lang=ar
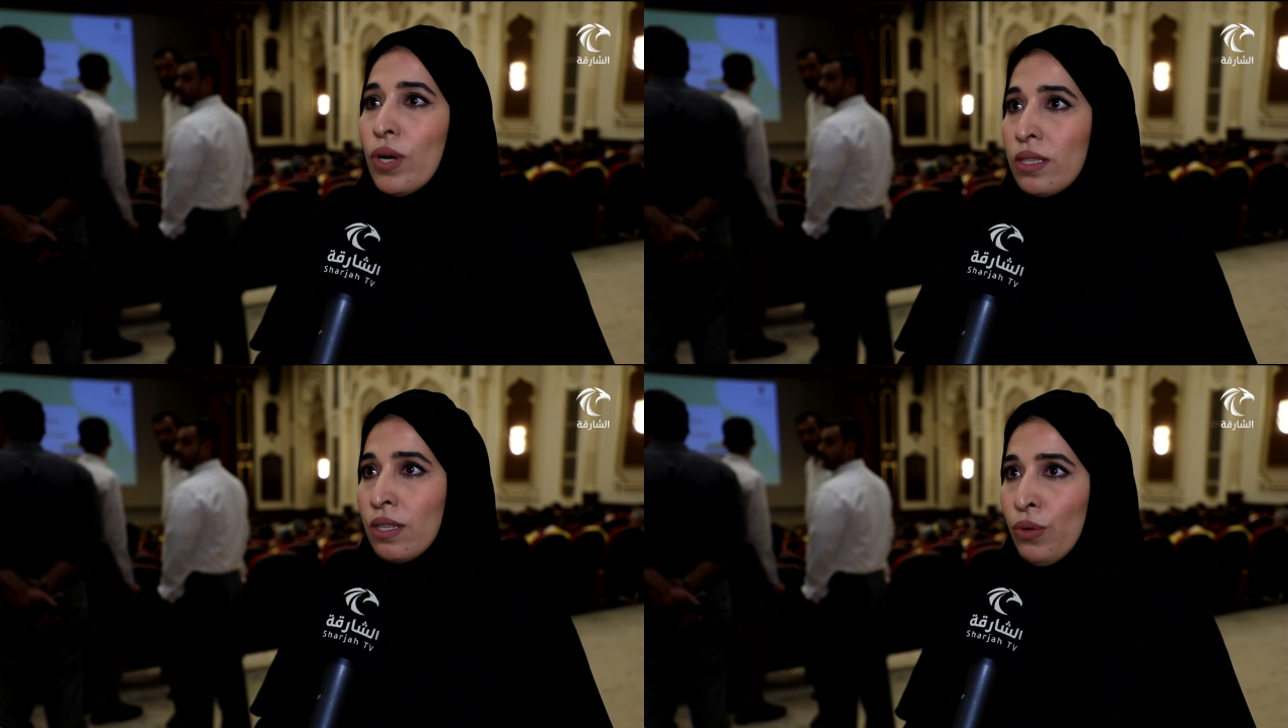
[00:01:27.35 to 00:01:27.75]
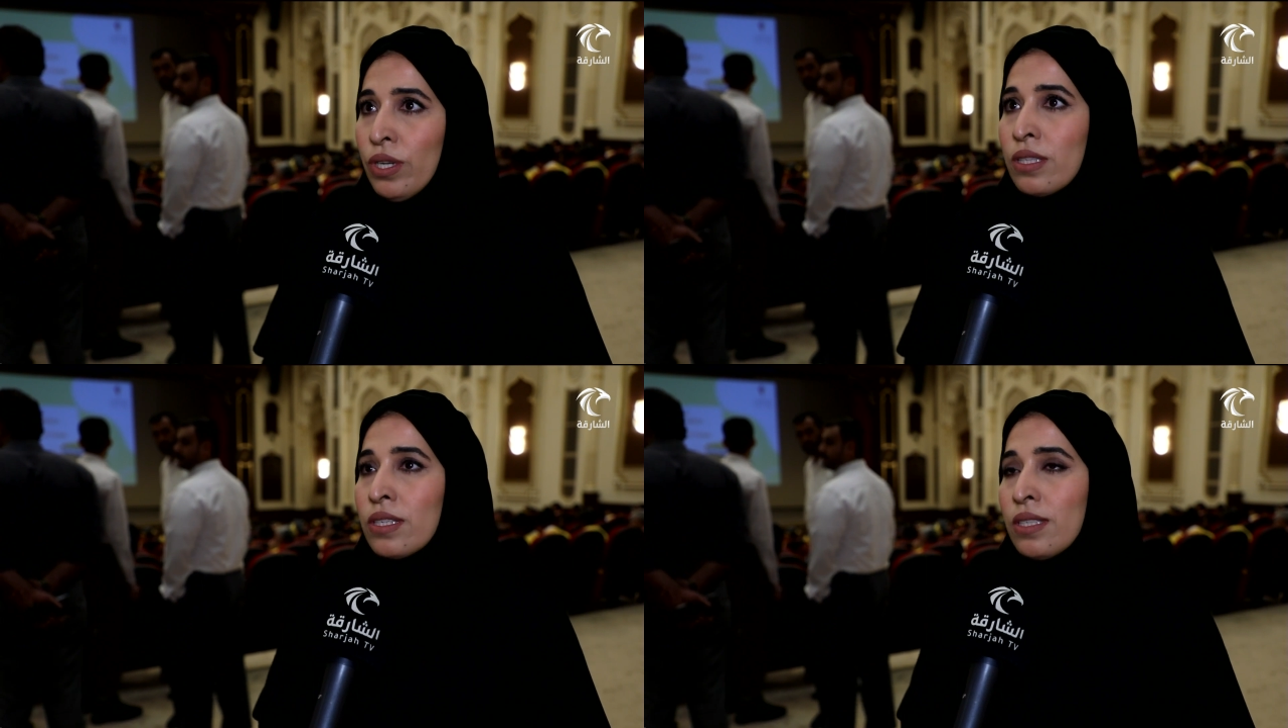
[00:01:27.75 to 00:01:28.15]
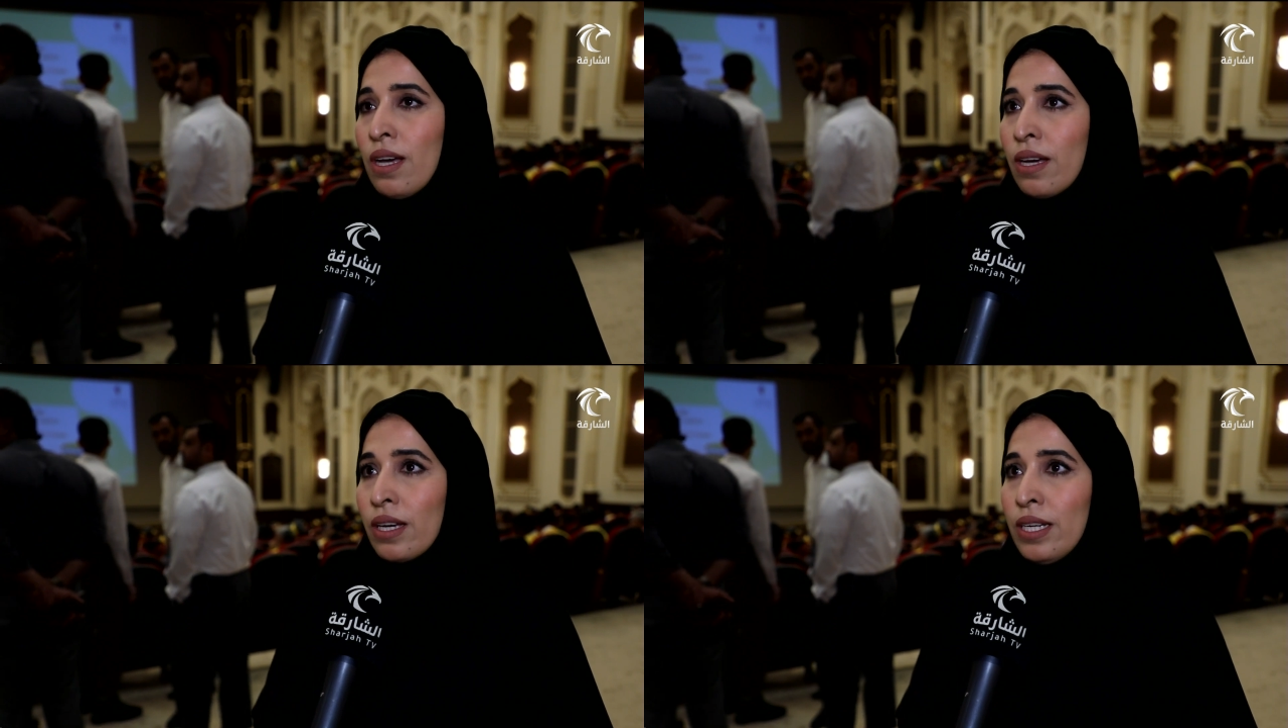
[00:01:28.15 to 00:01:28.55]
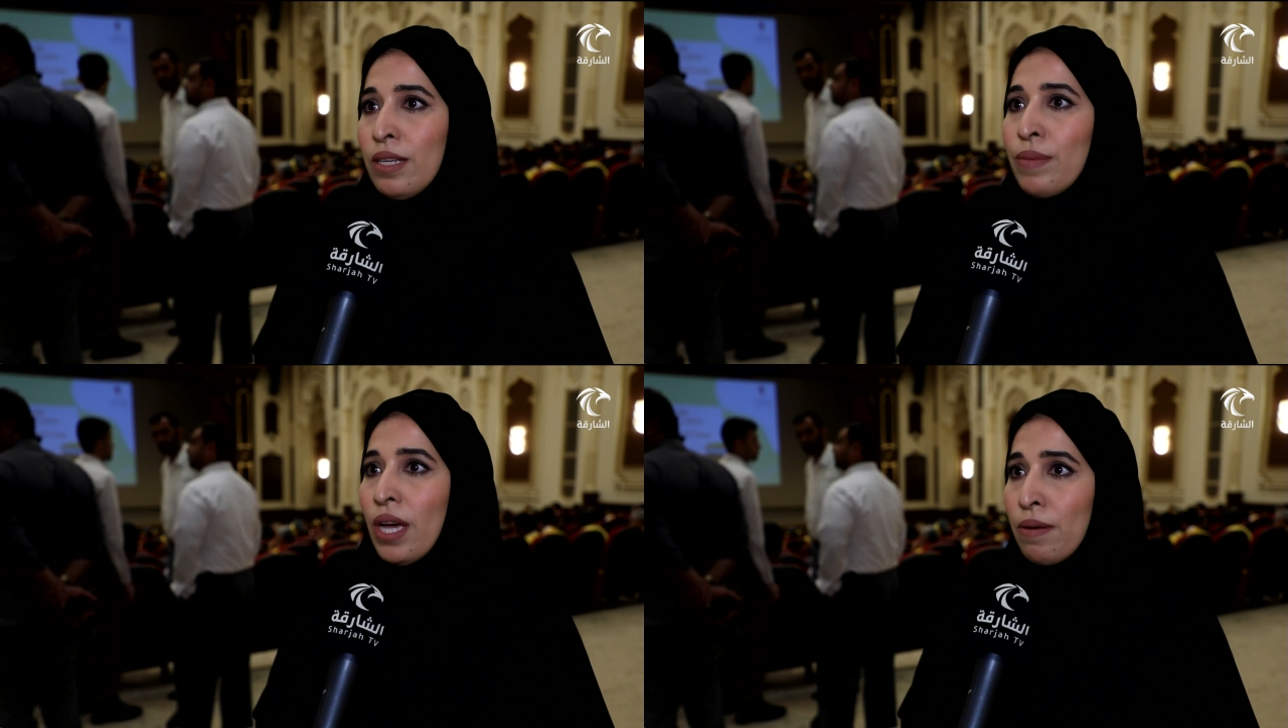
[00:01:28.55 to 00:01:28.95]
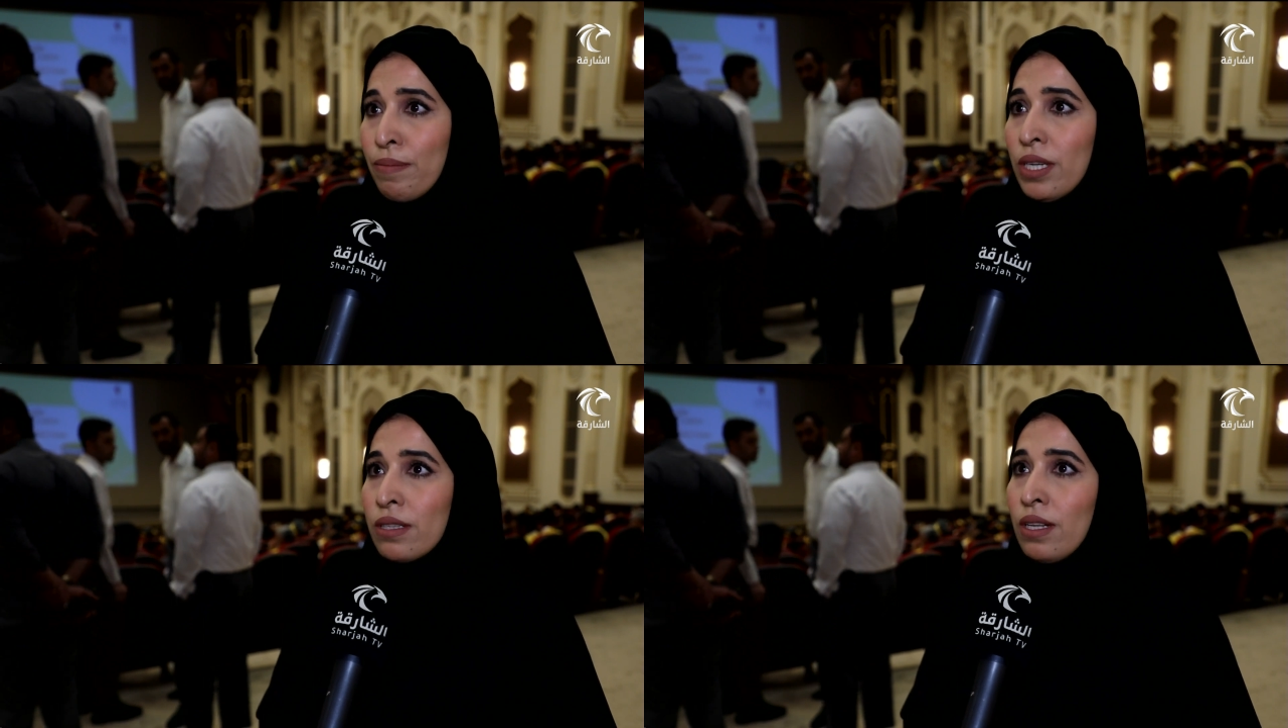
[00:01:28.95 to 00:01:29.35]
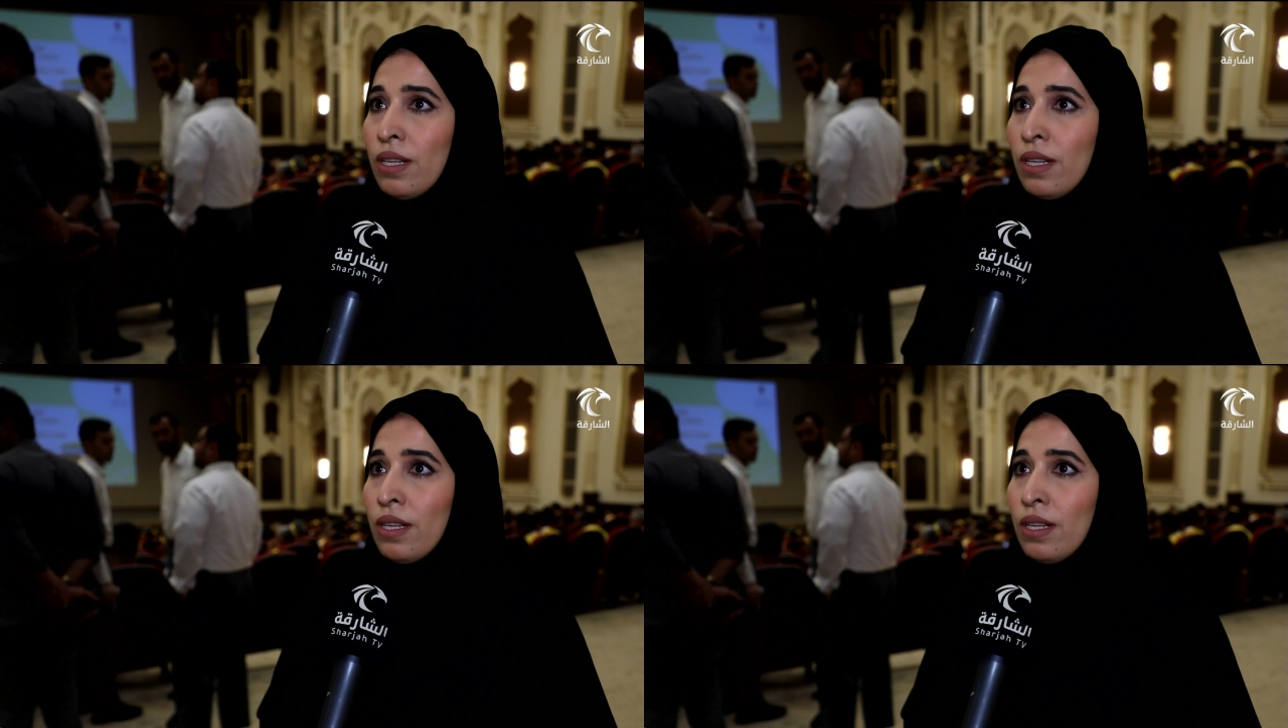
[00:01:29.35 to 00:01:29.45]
وتوعيه السائقين باهميه